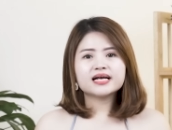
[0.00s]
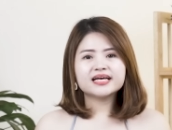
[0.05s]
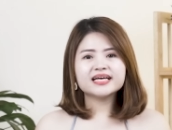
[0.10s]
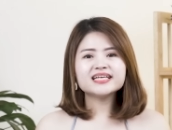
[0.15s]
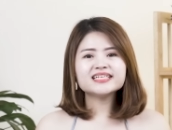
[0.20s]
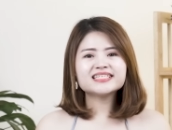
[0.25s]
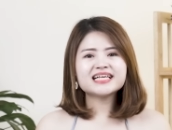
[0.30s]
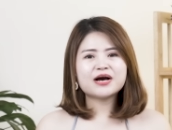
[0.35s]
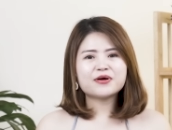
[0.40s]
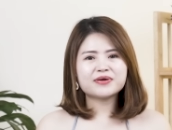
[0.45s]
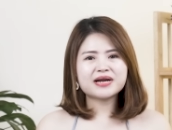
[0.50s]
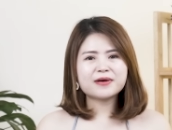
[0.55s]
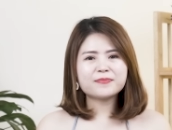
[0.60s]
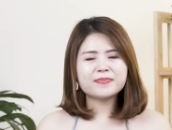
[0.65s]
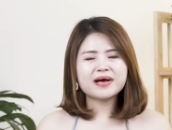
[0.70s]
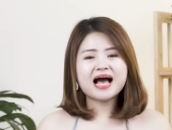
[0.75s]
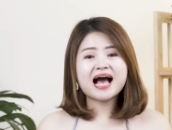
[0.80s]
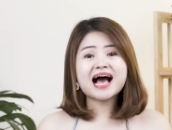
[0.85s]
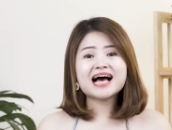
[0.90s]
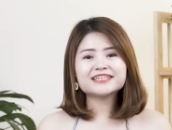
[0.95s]
kỹ xảo
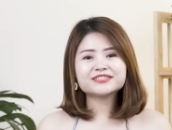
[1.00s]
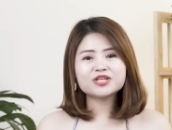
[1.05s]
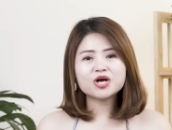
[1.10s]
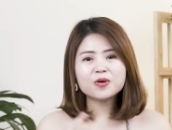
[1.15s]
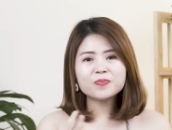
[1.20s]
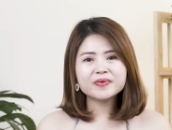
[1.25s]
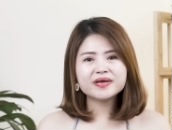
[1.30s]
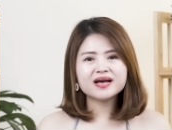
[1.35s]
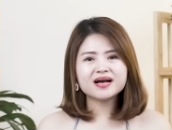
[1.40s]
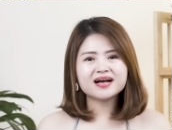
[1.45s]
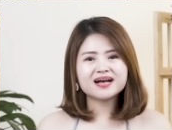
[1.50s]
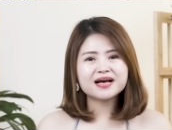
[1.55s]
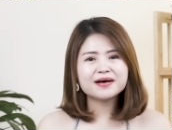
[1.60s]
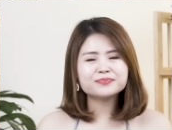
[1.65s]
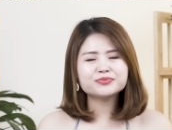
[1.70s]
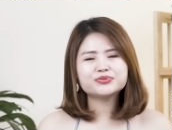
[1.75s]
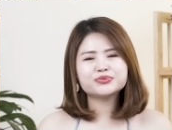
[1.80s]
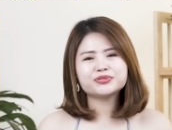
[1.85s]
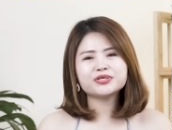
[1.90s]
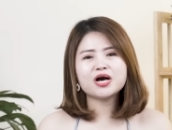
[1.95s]
năm há to miệng ngậm
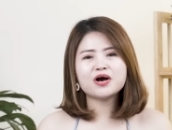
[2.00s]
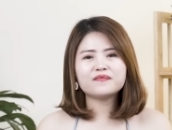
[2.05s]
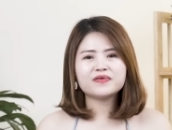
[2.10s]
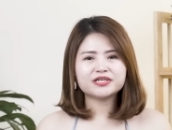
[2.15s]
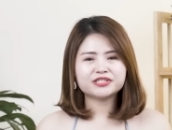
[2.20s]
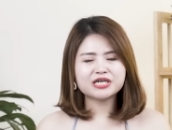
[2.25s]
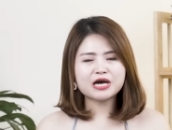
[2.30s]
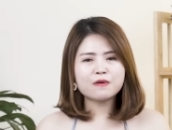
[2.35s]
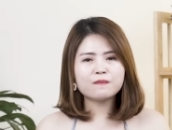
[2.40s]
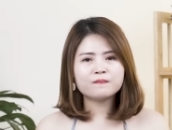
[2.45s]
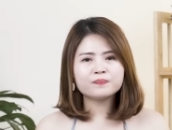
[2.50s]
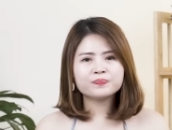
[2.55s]
chú nhỏ vào trong